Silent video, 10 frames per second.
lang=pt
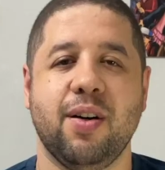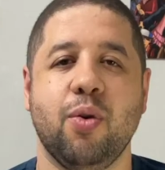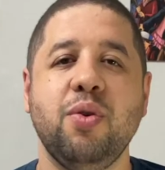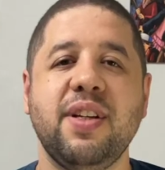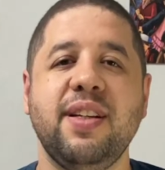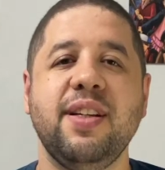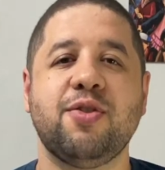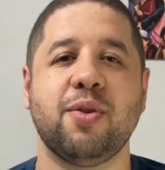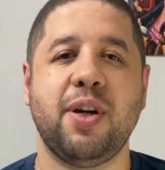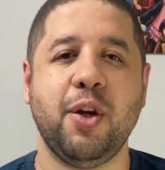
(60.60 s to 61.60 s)
O
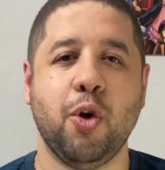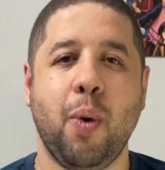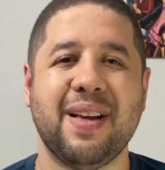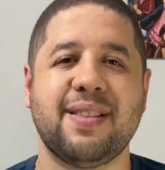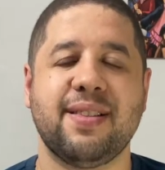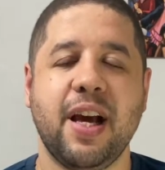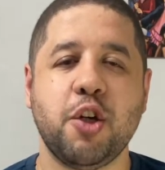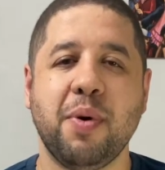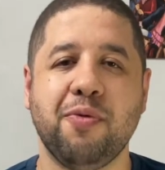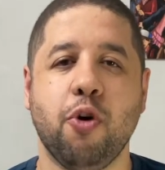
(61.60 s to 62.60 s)
Zenitsu criou a
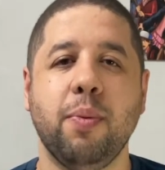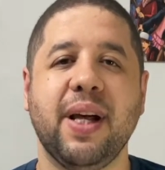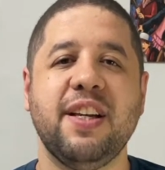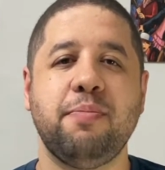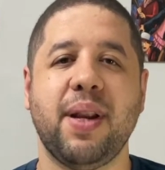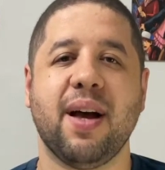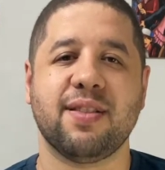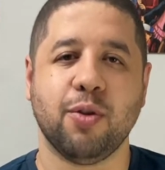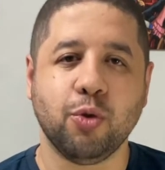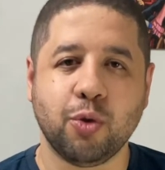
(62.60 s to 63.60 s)
sétima forma da
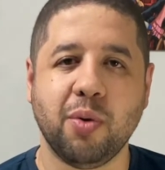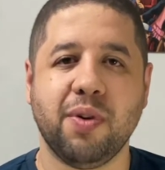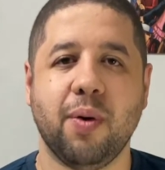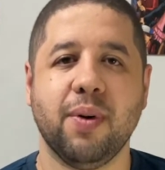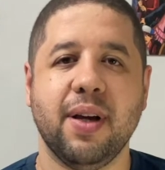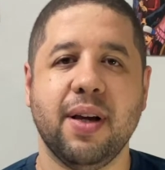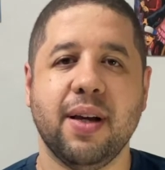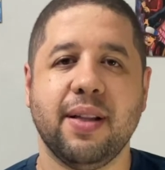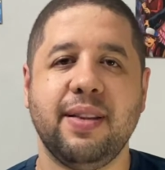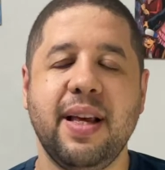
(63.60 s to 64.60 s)
respiração do trovão.
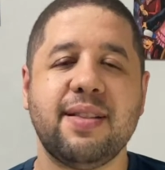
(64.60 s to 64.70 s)
Nesse